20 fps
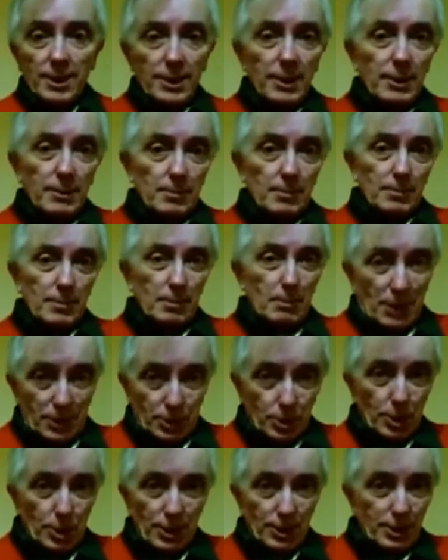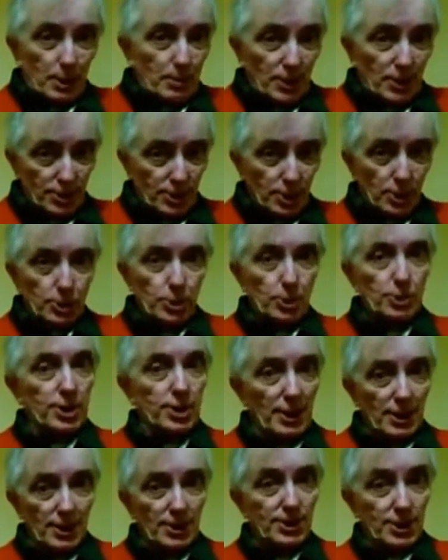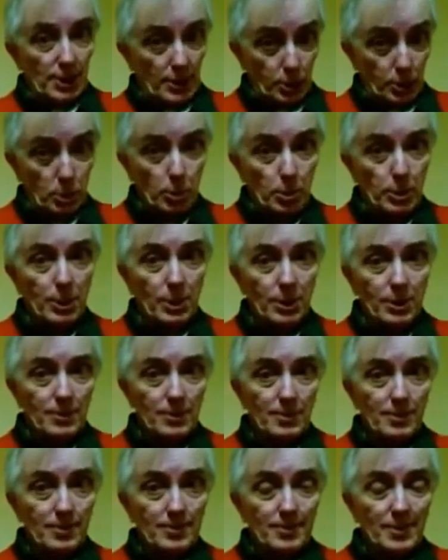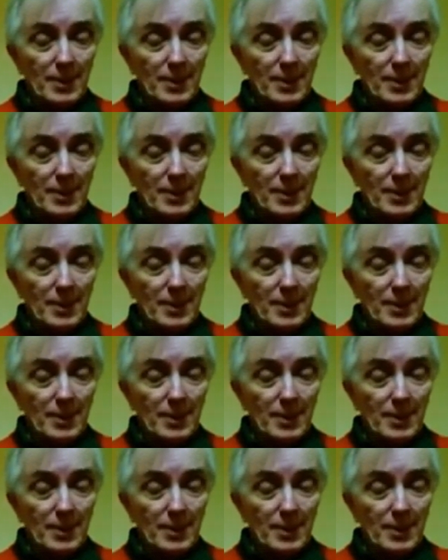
¿Tiene mayor aceptación social ser rubio?